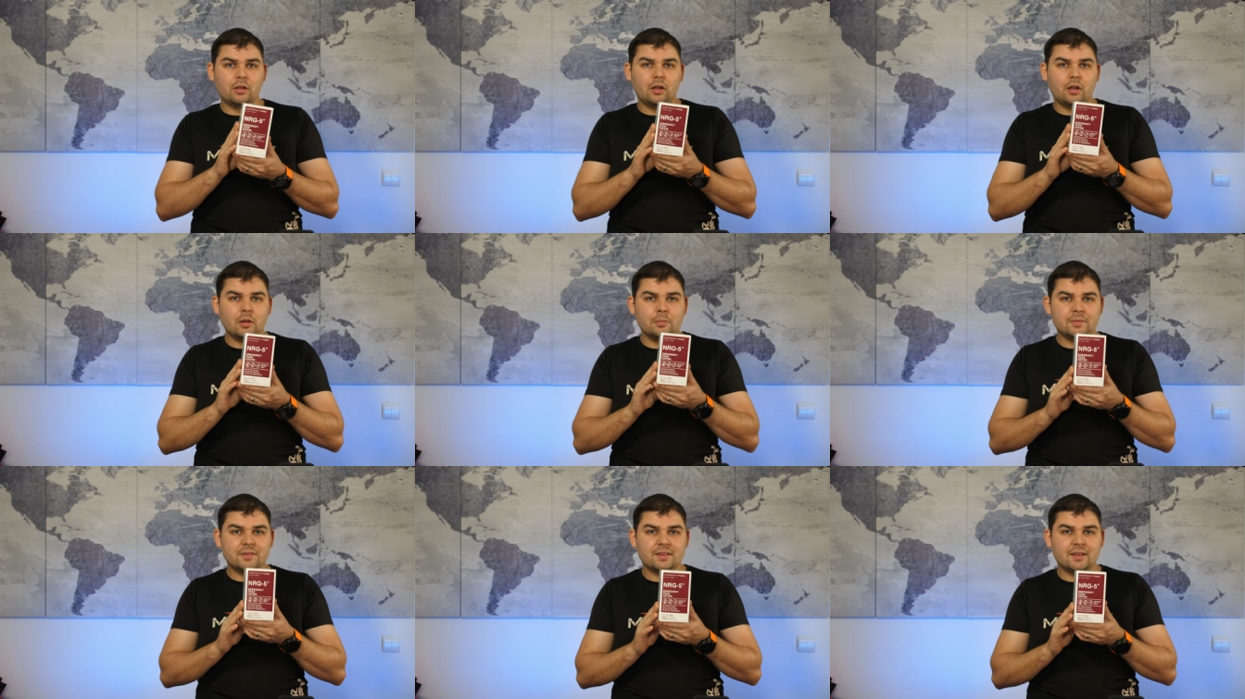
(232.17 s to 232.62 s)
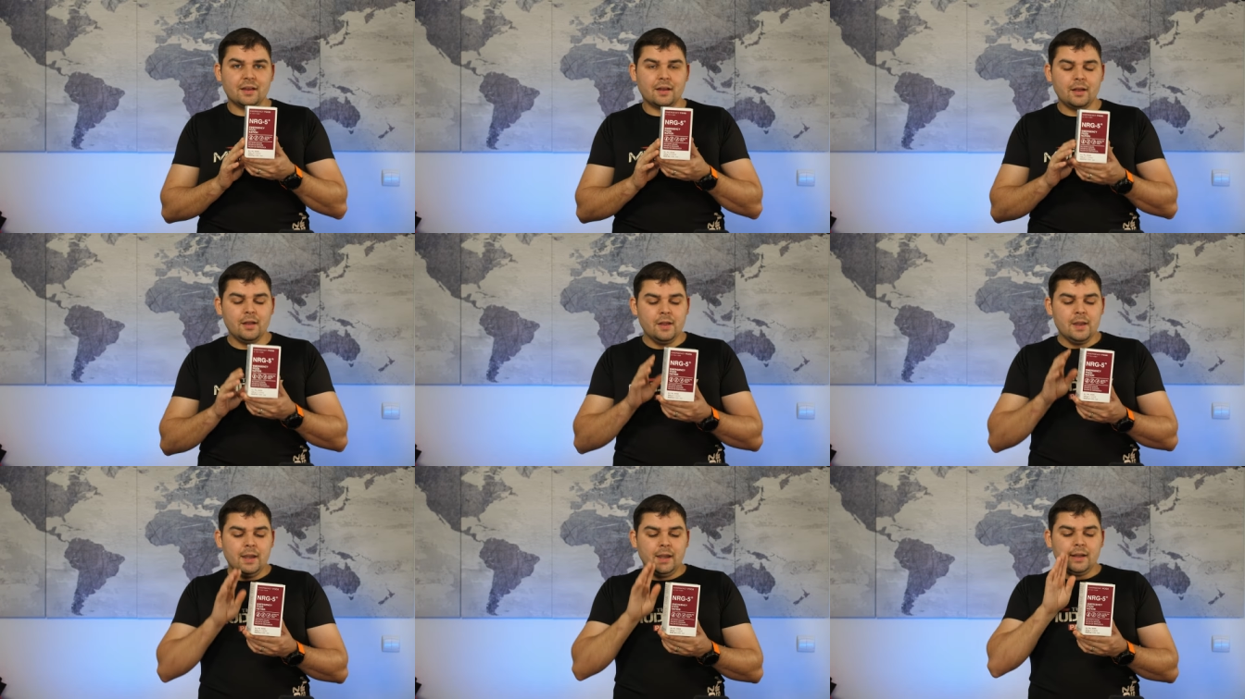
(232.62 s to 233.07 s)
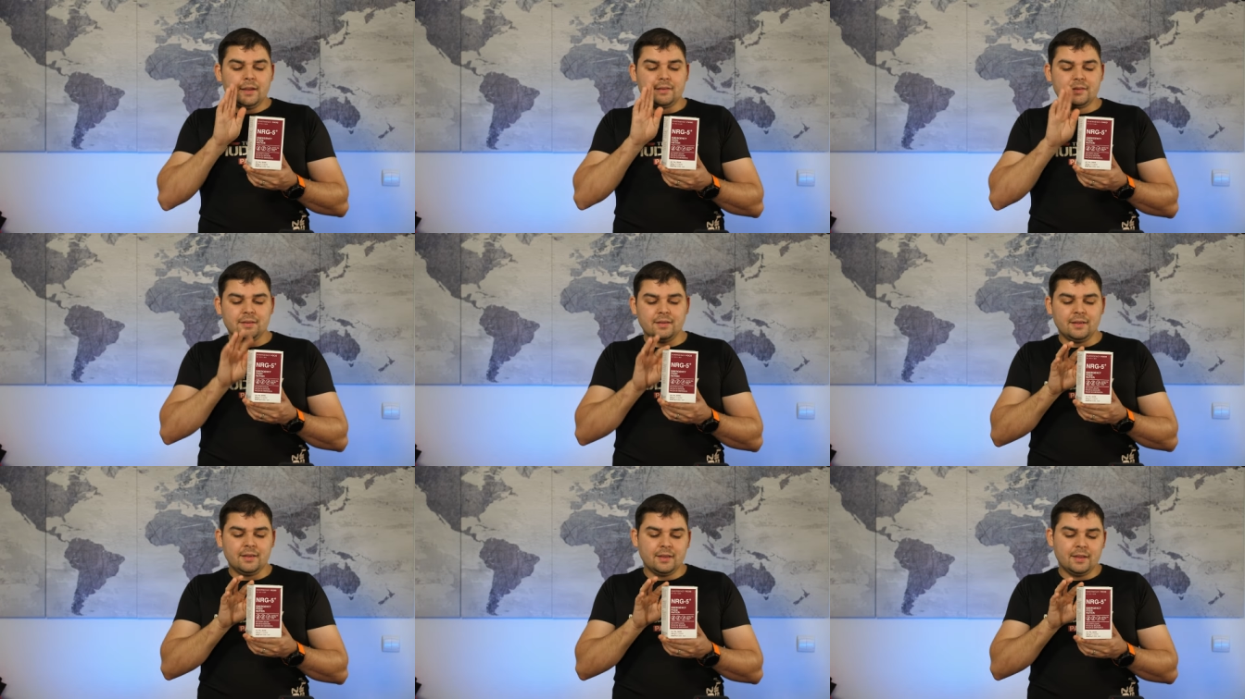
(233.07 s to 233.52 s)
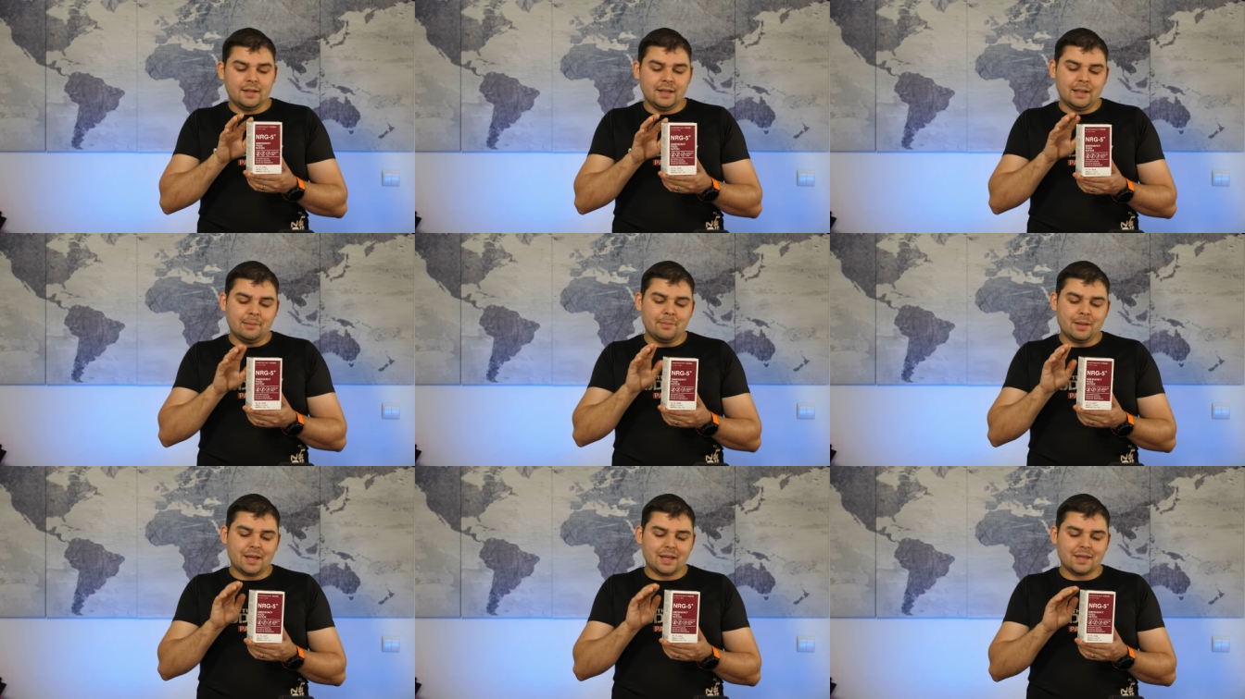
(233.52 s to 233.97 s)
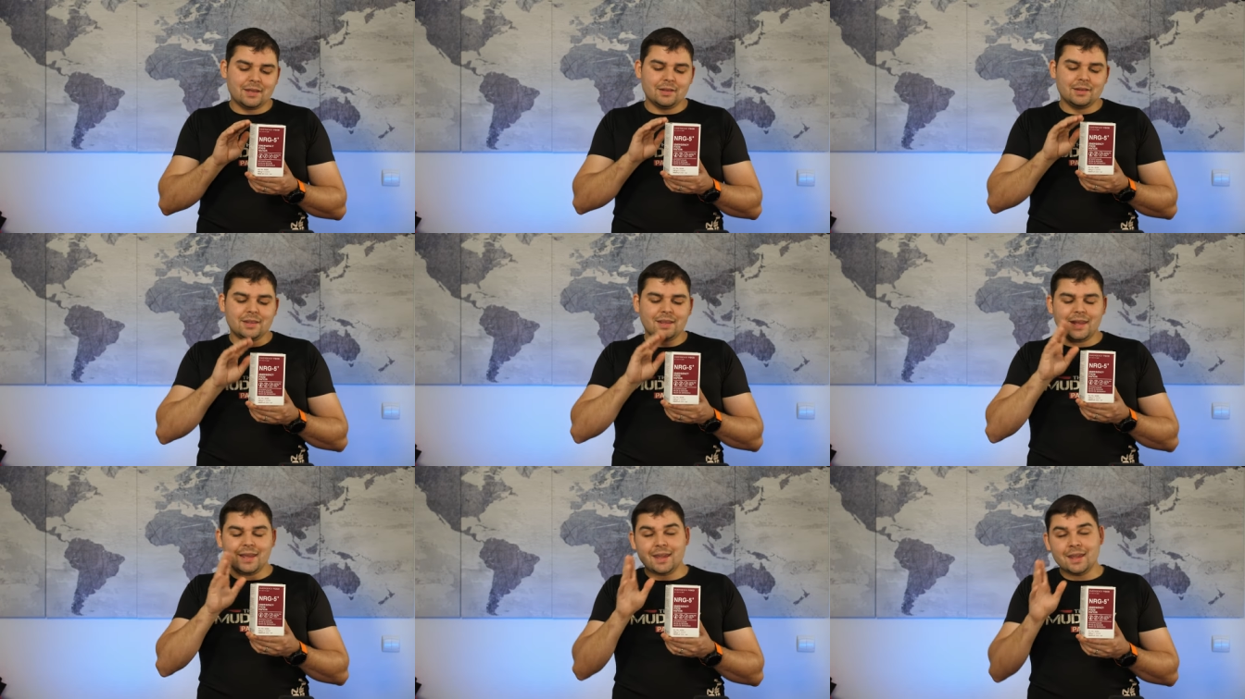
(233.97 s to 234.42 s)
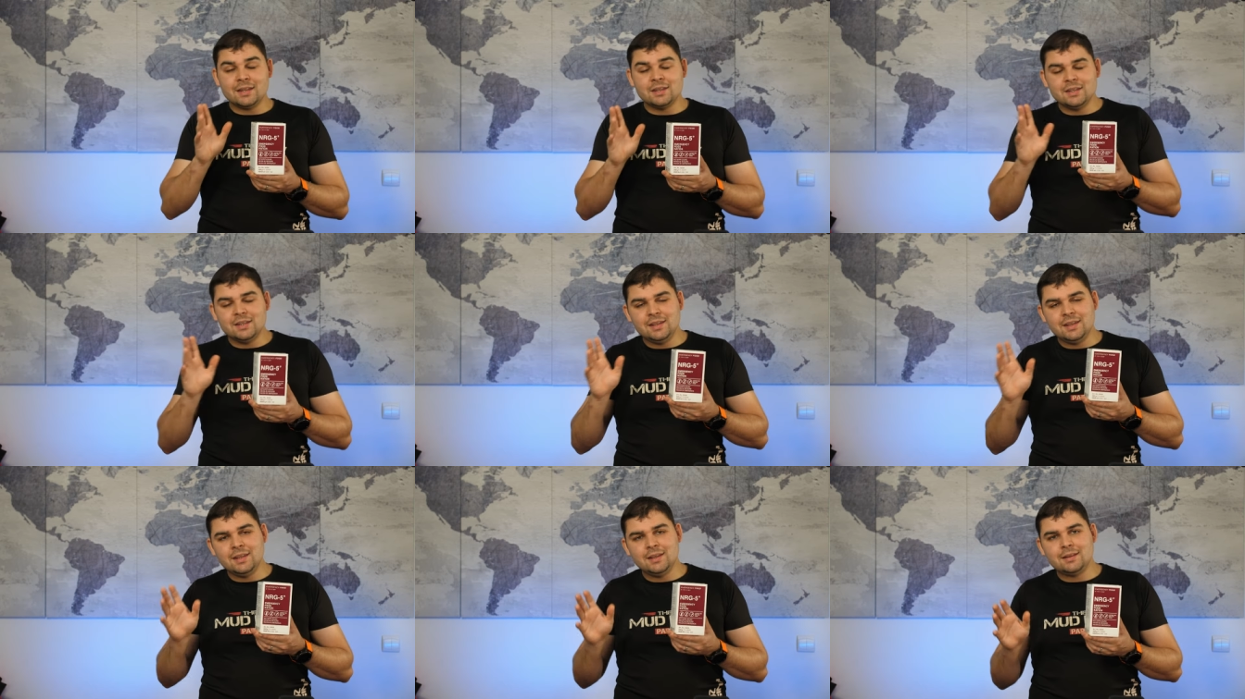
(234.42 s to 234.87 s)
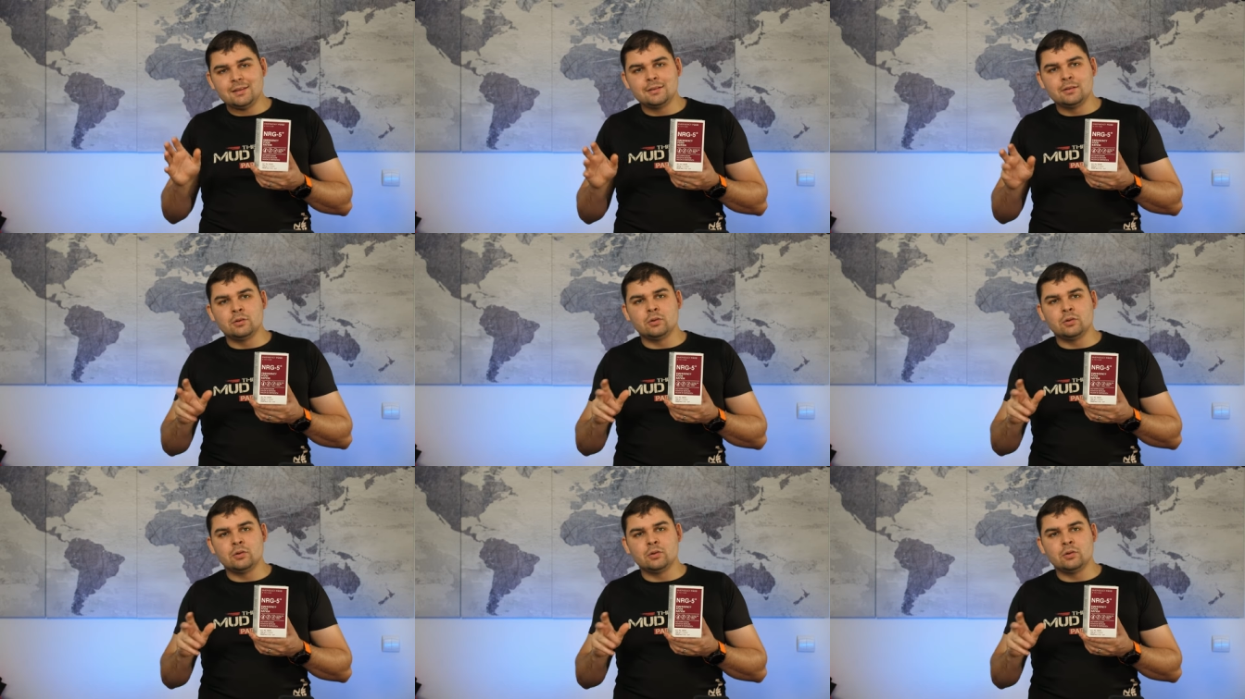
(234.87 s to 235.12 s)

comme ça. C'est la marque Trek Heat,